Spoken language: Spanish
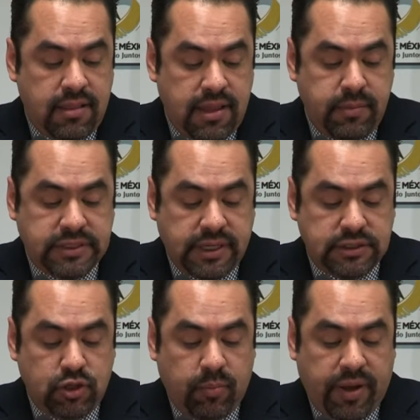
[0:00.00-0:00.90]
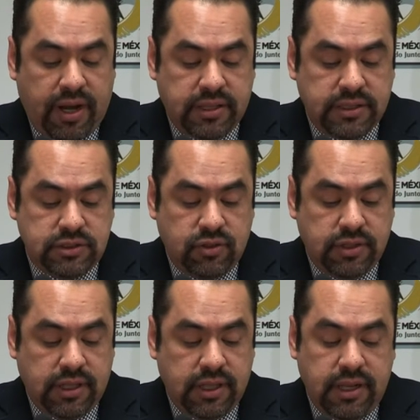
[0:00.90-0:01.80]
de Investigación para la Atención
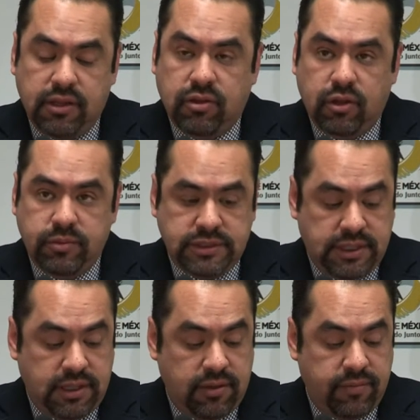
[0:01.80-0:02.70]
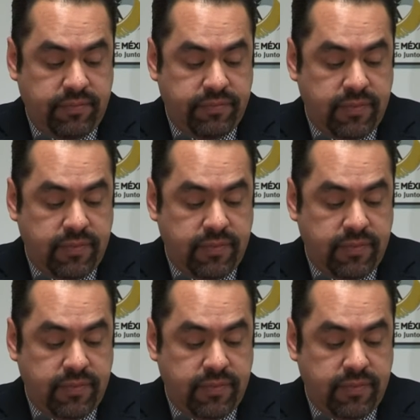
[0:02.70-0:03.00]
del Delito de Homicidio